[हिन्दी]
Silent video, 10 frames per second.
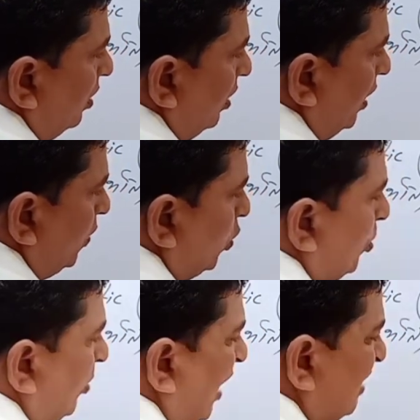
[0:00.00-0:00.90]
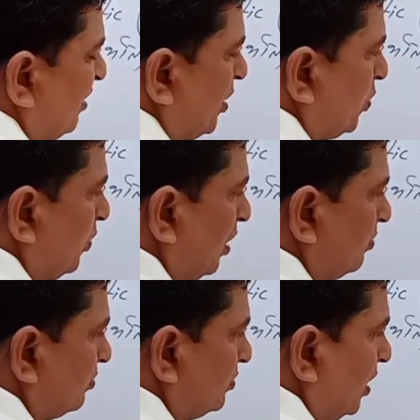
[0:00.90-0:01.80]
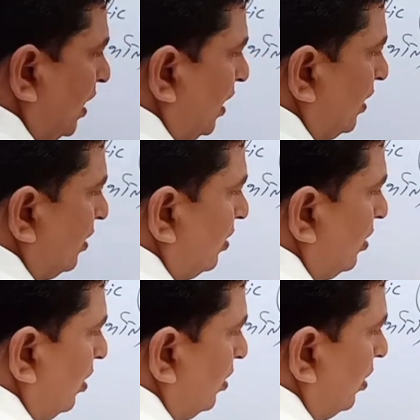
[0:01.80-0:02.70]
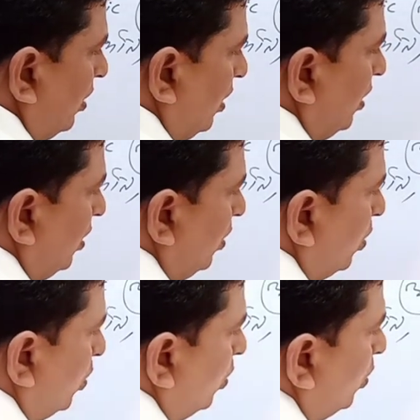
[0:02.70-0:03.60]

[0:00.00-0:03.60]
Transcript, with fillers: इंडोप्लाज्म रेटिकुलम है ना इंडो